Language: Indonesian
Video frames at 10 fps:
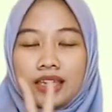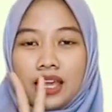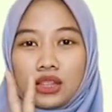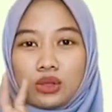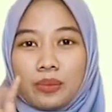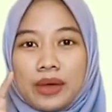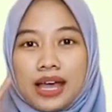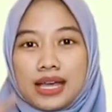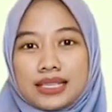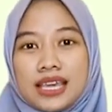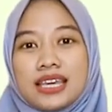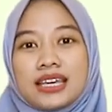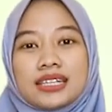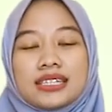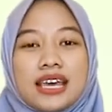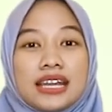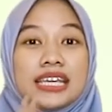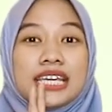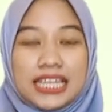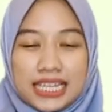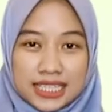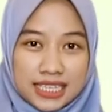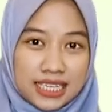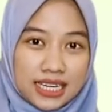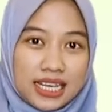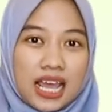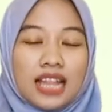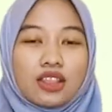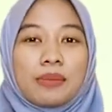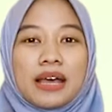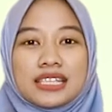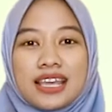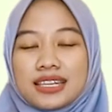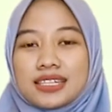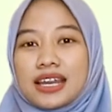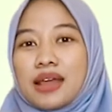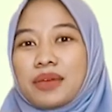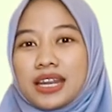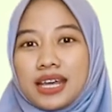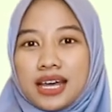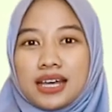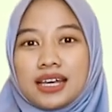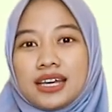yaitu bahasa Inggris dari Inggris sendiri atau bahasa Inggris dari Amerika.